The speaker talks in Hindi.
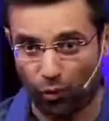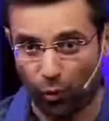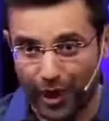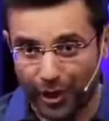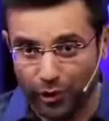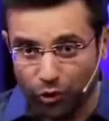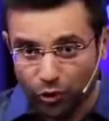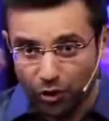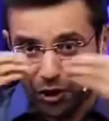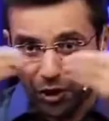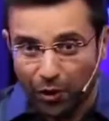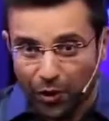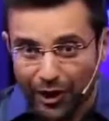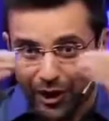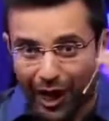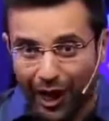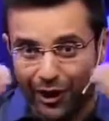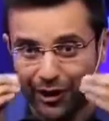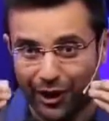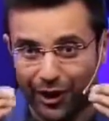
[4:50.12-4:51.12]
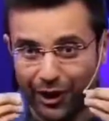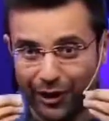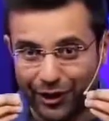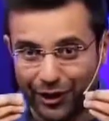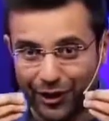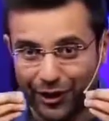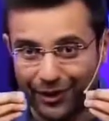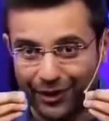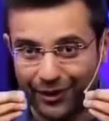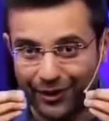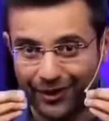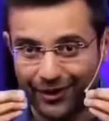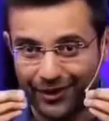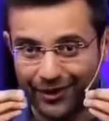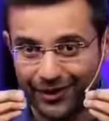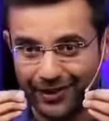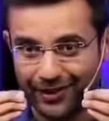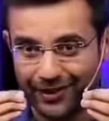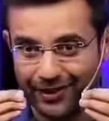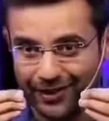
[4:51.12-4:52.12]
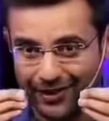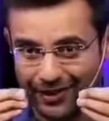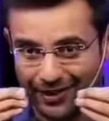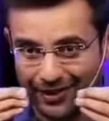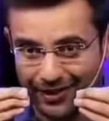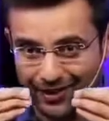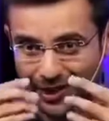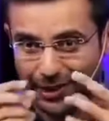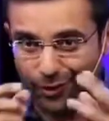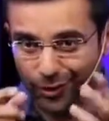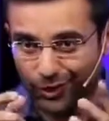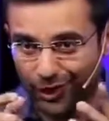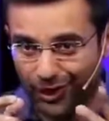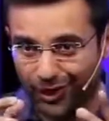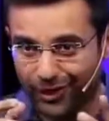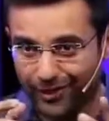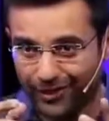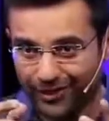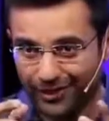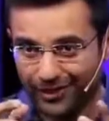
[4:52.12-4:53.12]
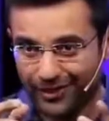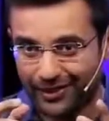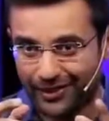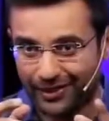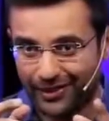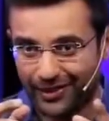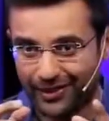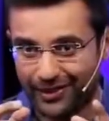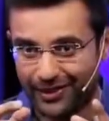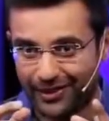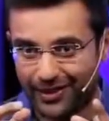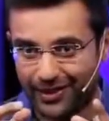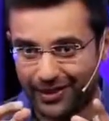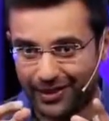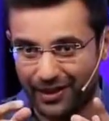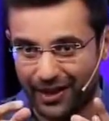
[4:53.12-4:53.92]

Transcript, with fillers: वो एक दूसरे को ही काट रहे थे यही होता है ना रेजिस्टेंस